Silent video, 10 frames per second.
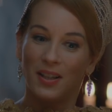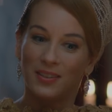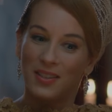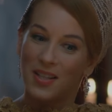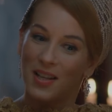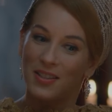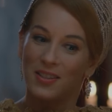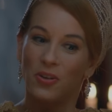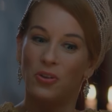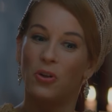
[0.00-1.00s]
Hattı
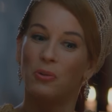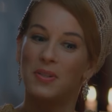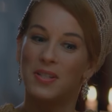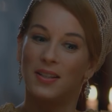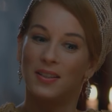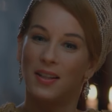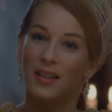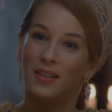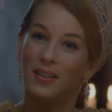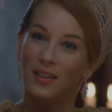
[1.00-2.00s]
zatında öyle olmasaydı
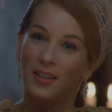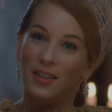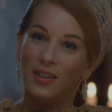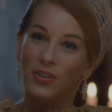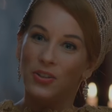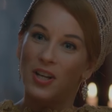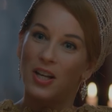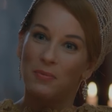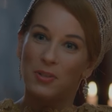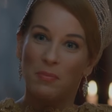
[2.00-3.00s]
da
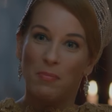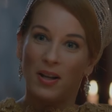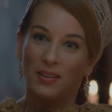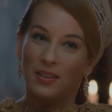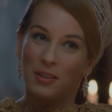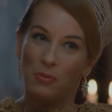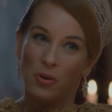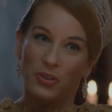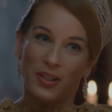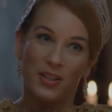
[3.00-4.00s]
hünkârımıza bağlılığım
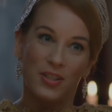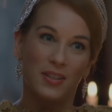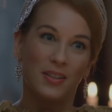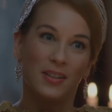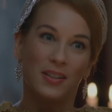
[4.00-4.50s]
o derecedir